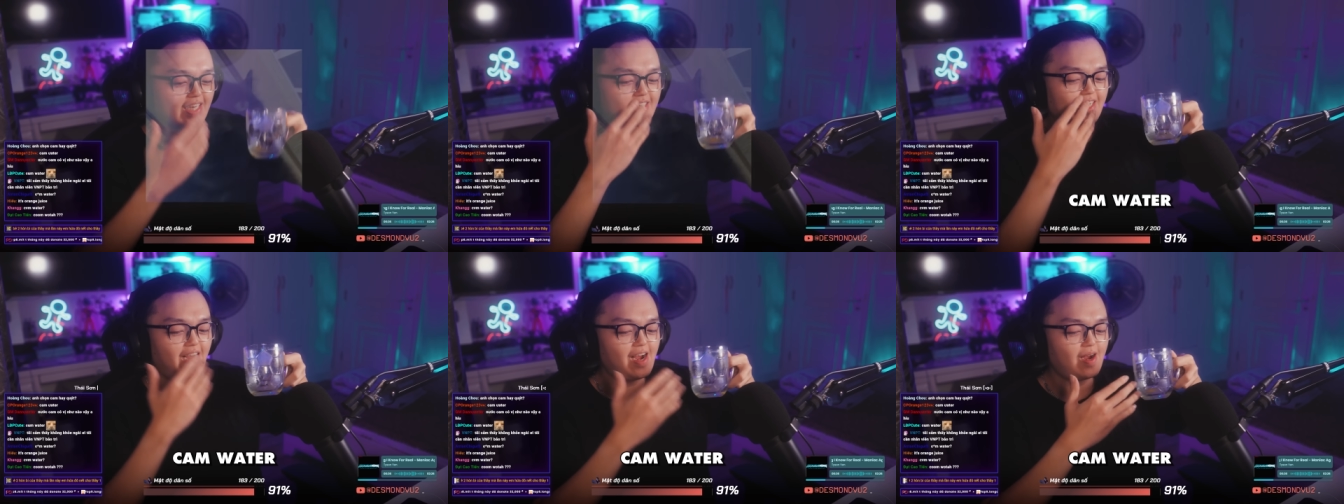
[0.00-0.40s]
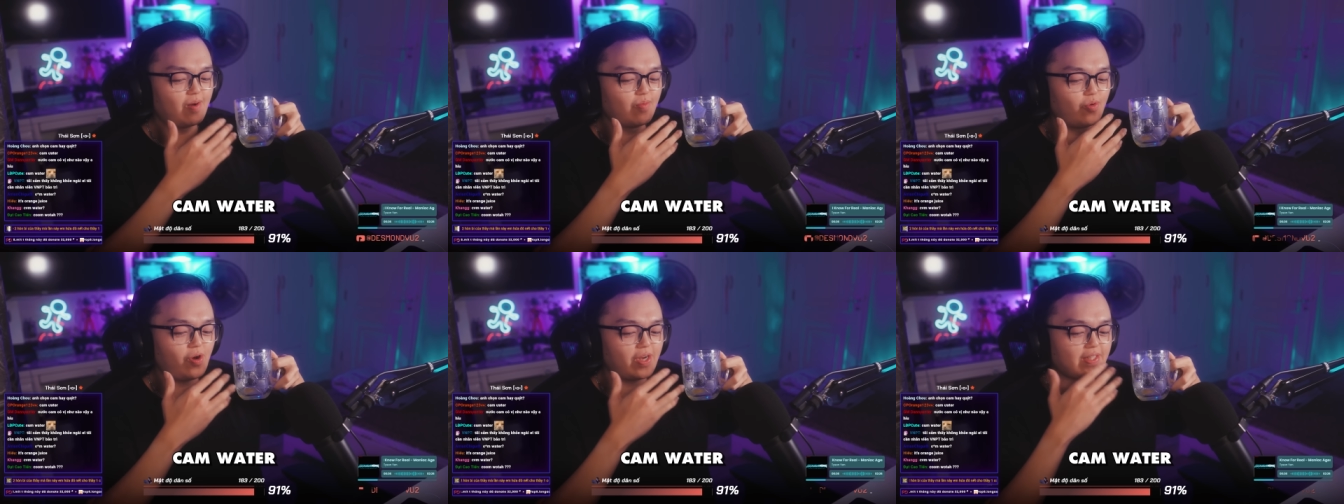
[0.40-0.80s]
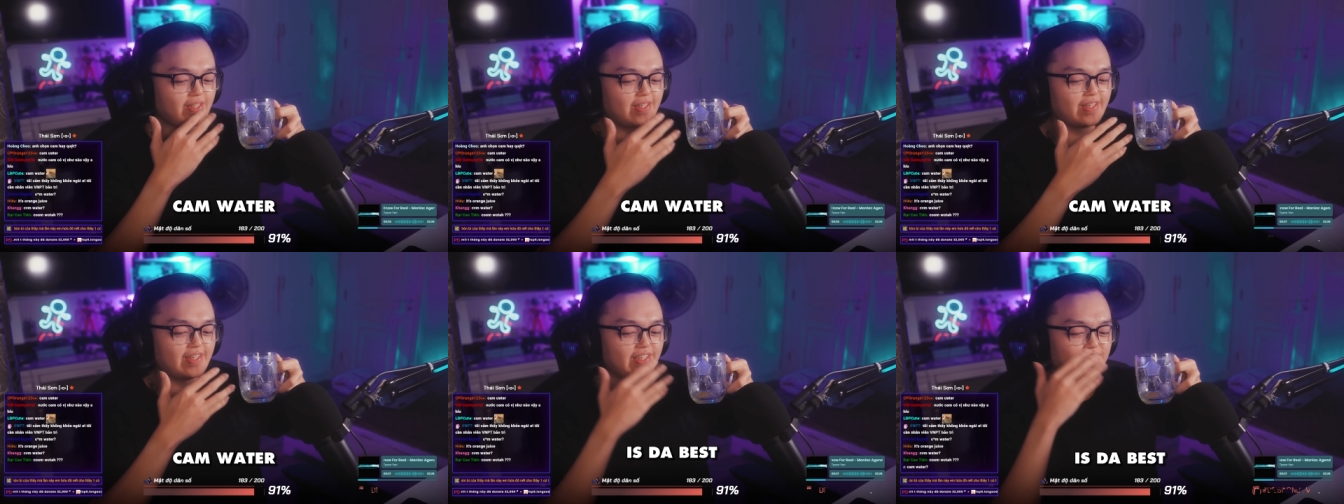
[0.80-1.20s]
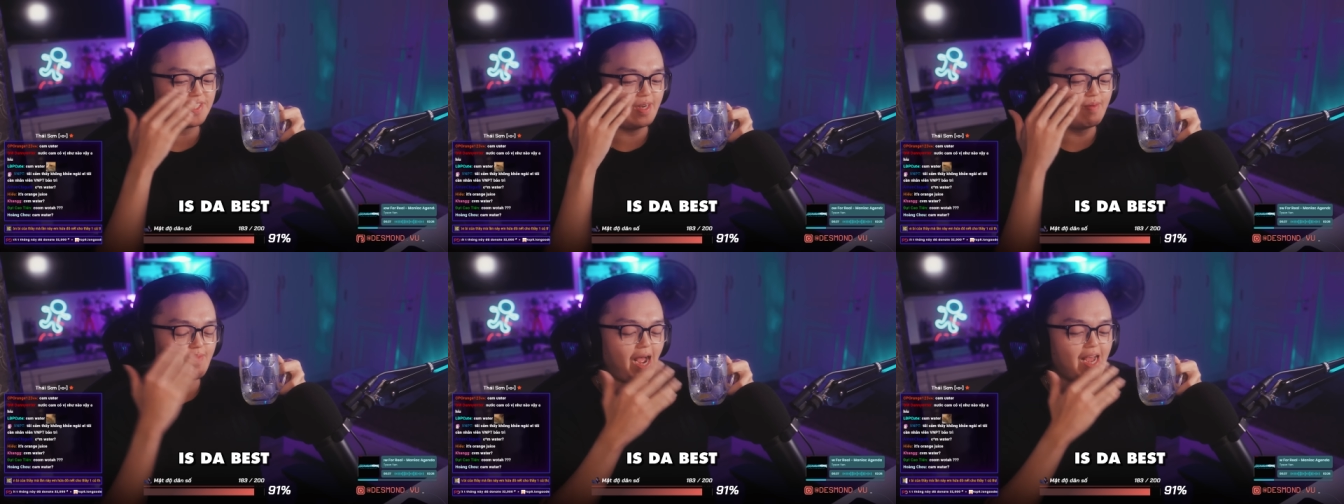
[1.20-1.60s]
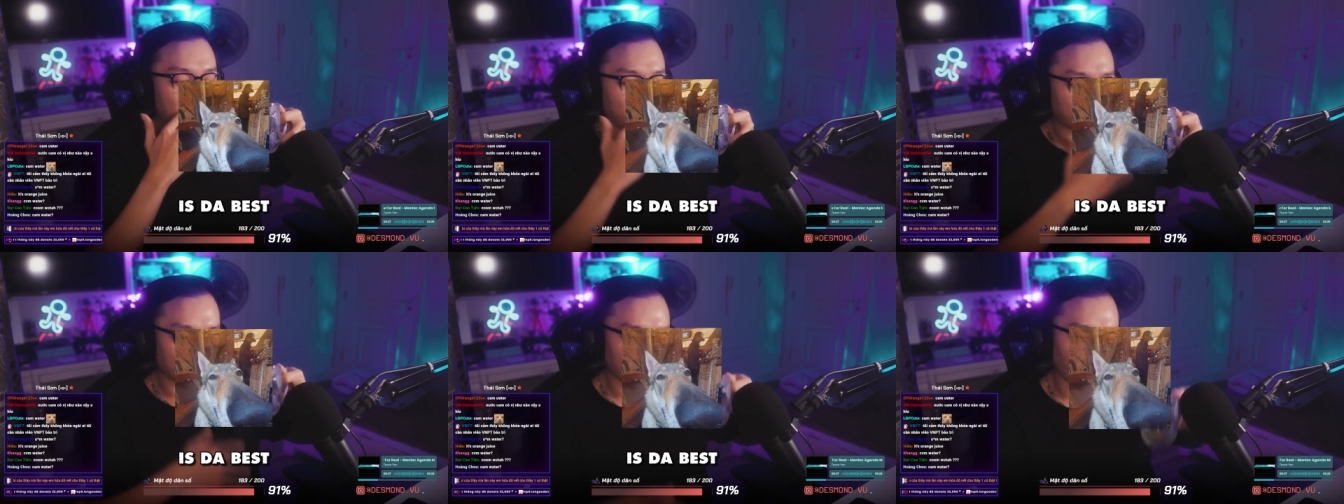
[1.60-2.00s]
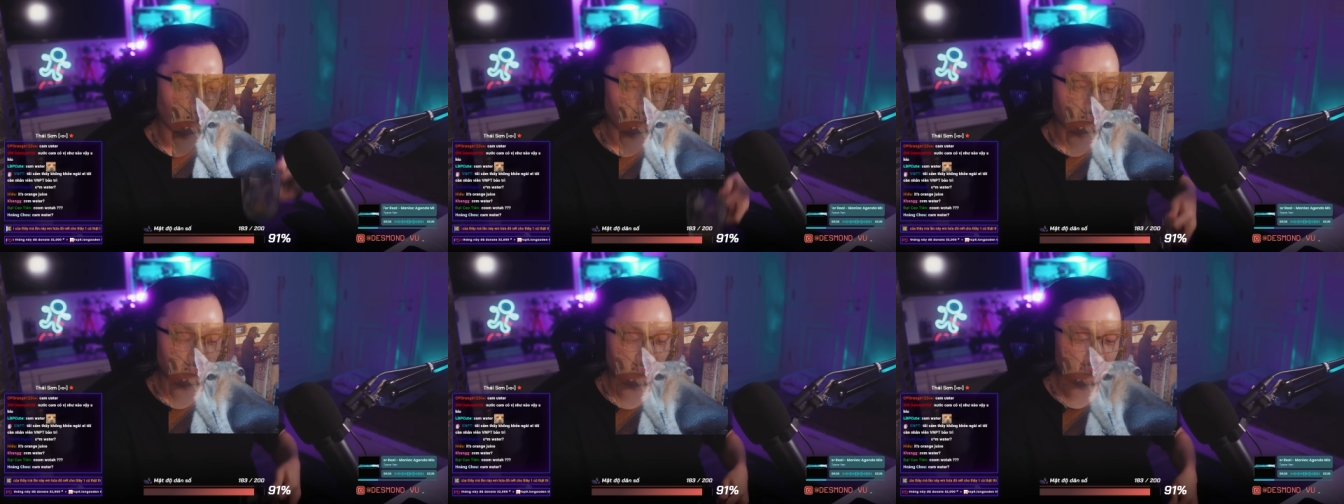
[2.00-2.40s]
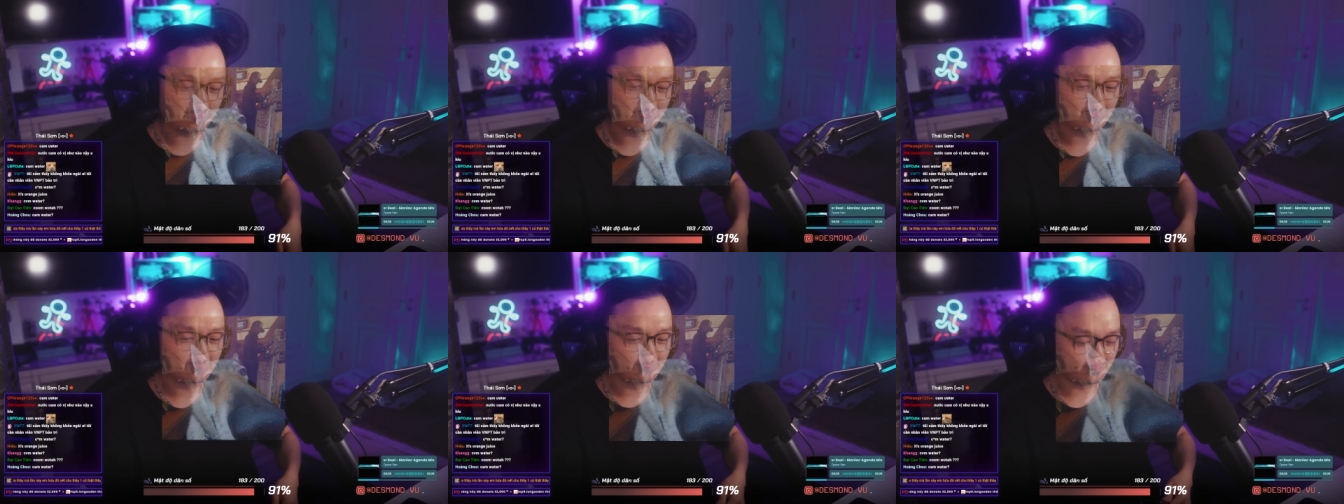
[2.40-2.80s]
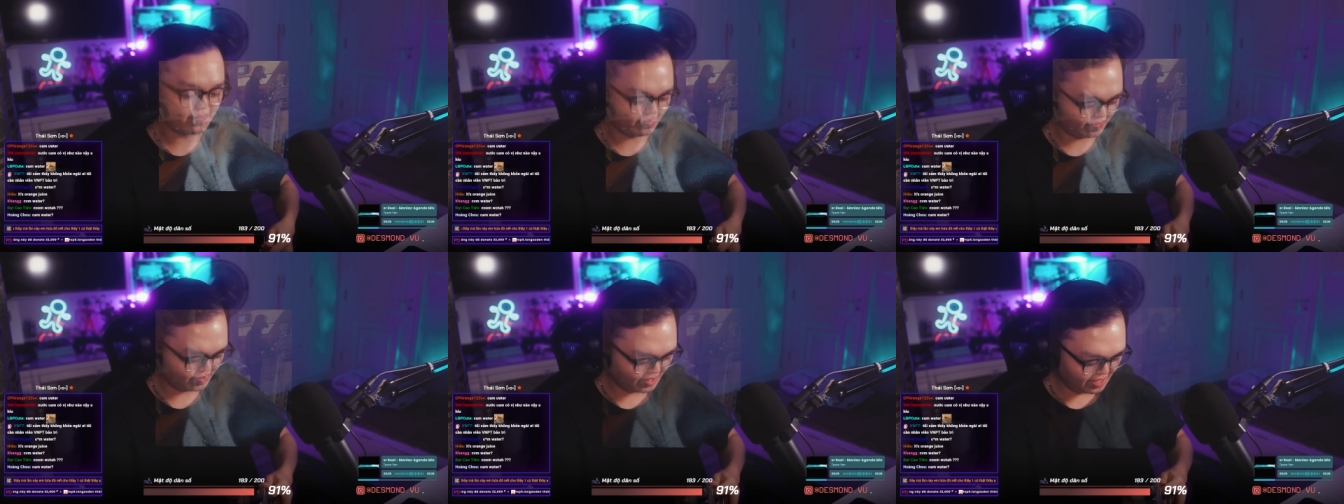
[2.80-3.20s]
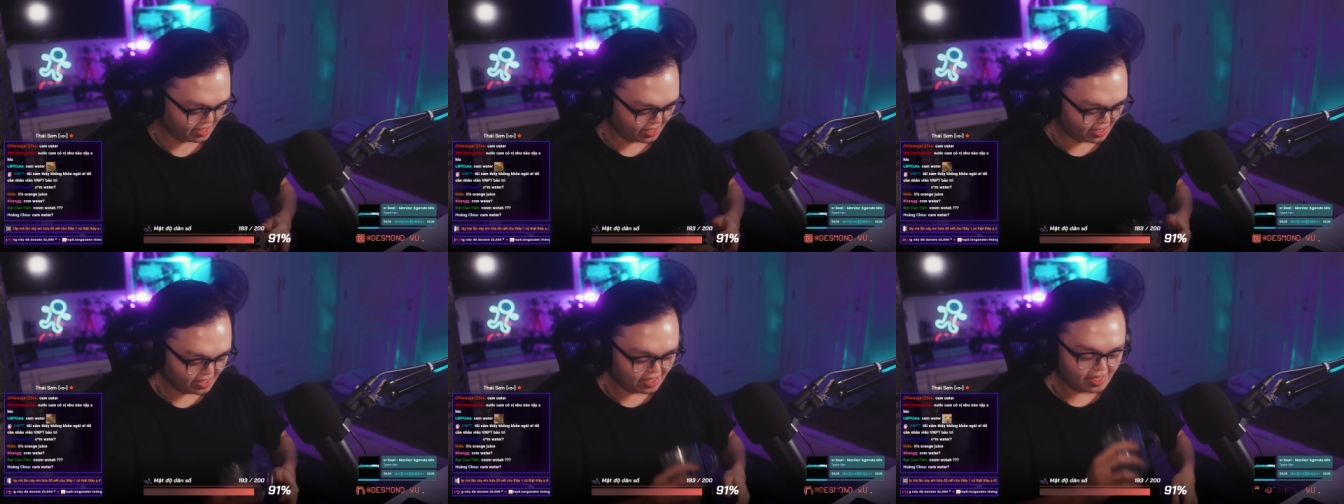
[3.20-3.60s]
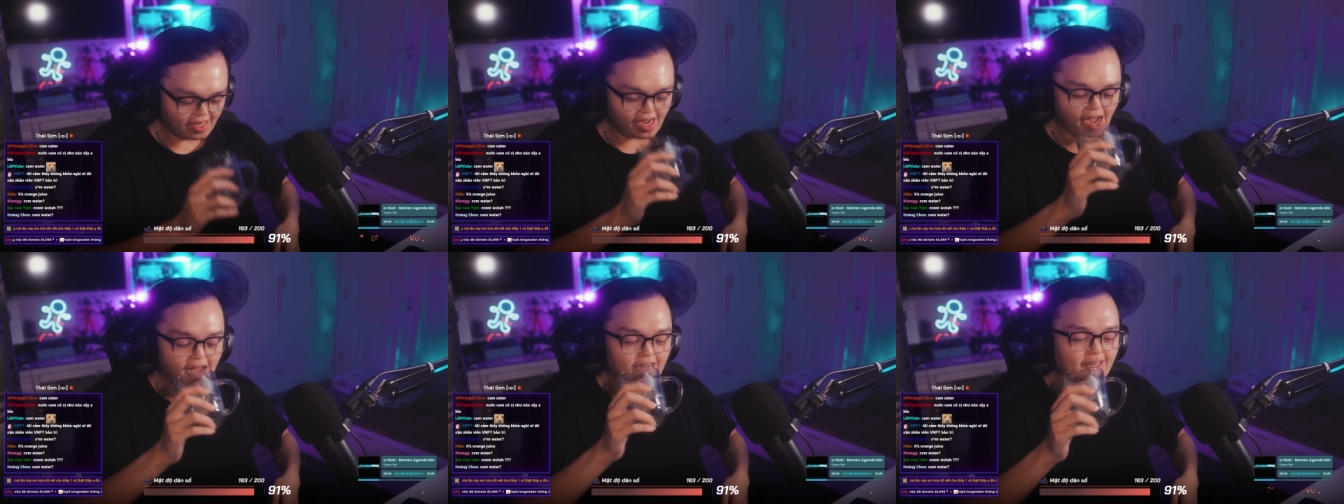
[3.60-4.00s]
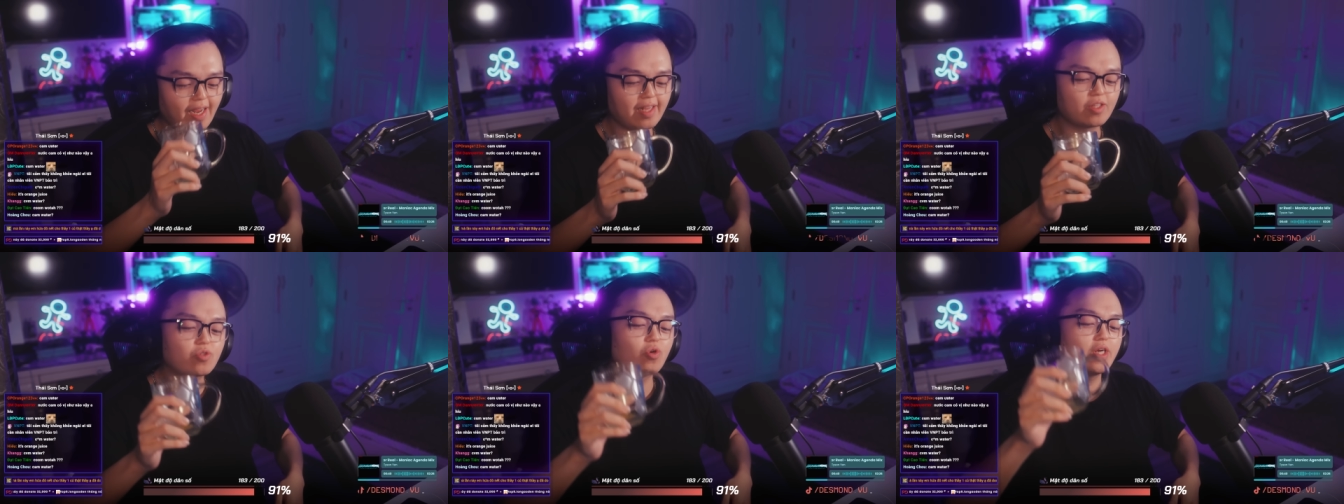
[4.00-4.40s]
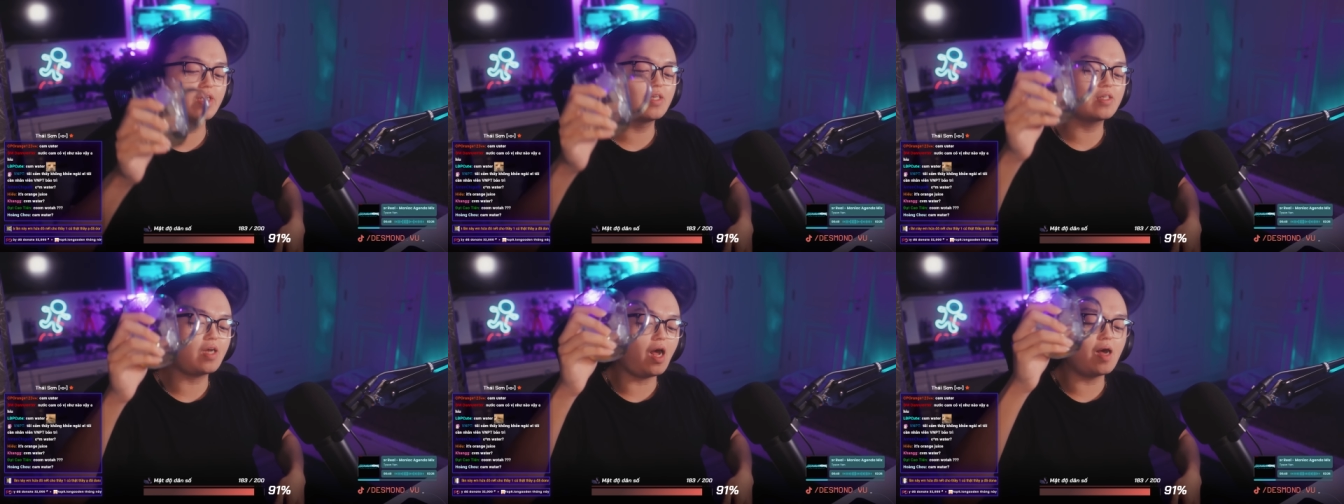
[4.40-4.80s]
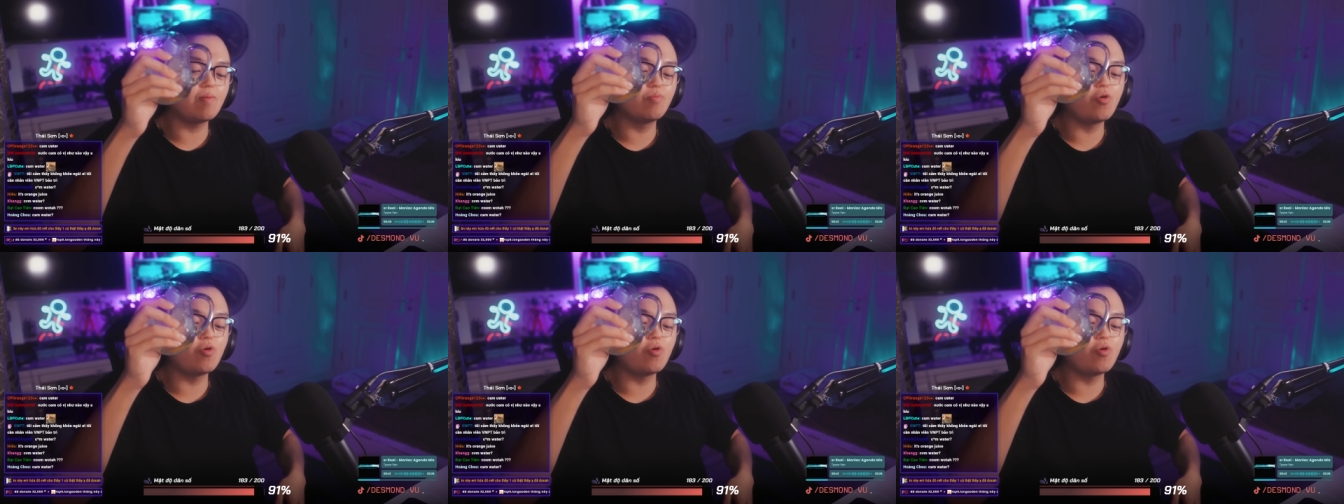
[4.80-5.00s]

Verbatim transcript: Calm water is the best, okay? I can drink calm